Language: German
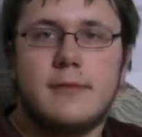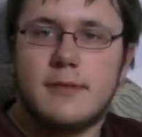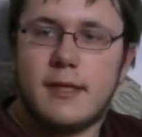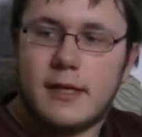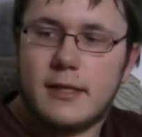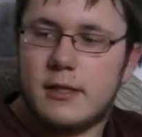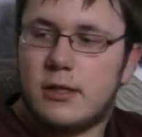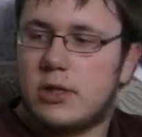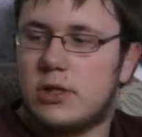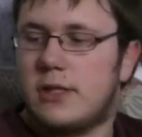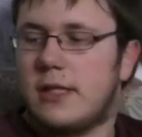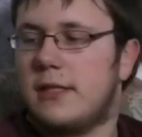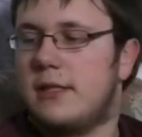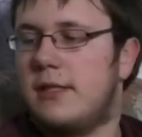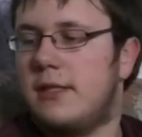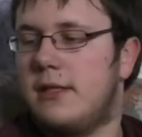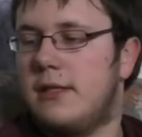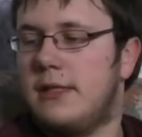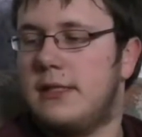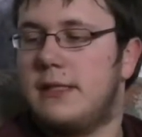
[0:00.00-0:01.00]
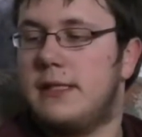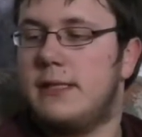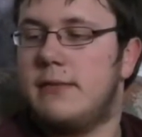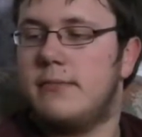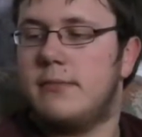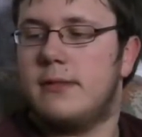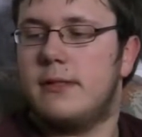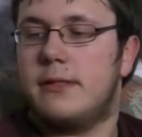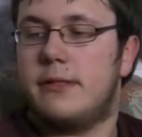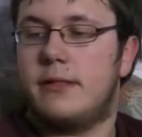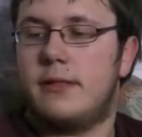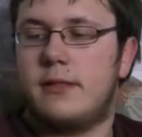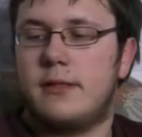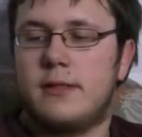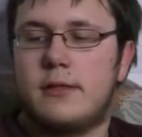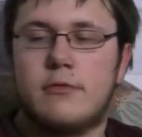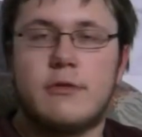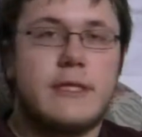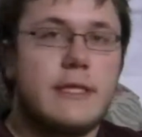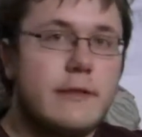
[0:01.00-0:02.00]
eine Stadt, die mich
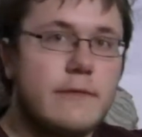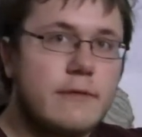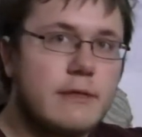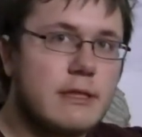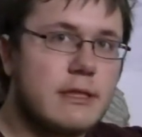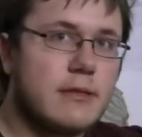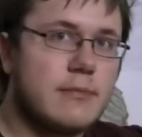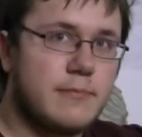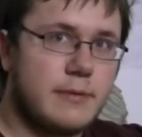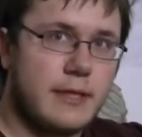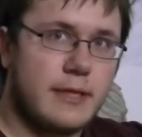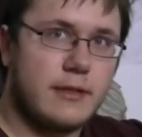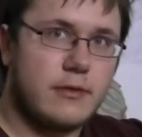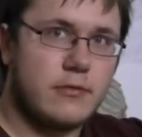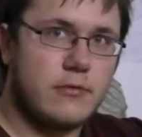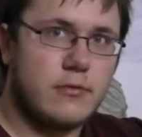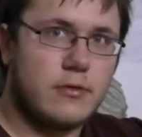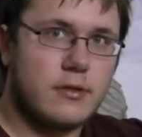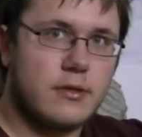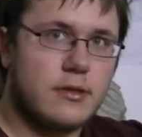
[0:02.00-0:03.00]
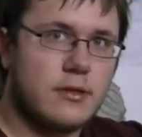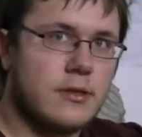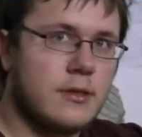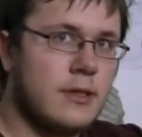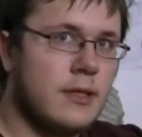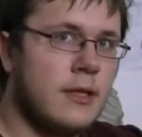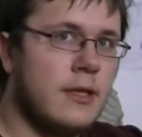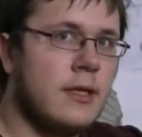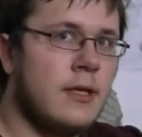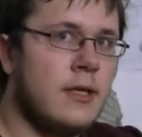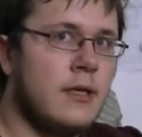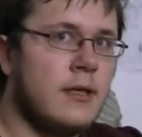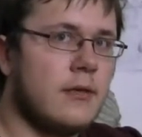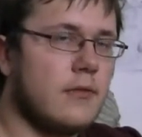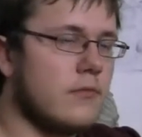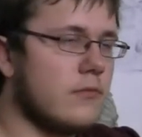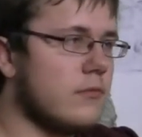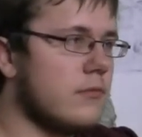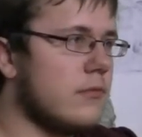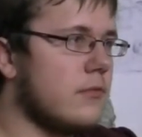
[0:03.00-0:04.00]
zutiefst beeindruckt
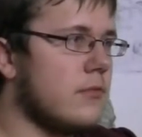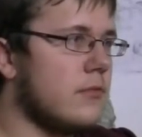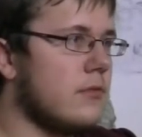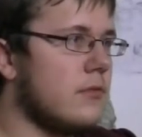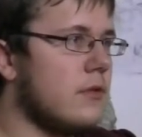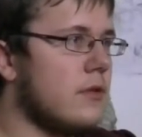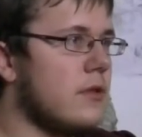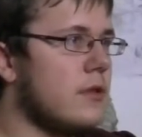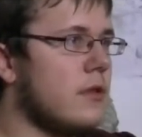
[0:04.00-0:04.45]
und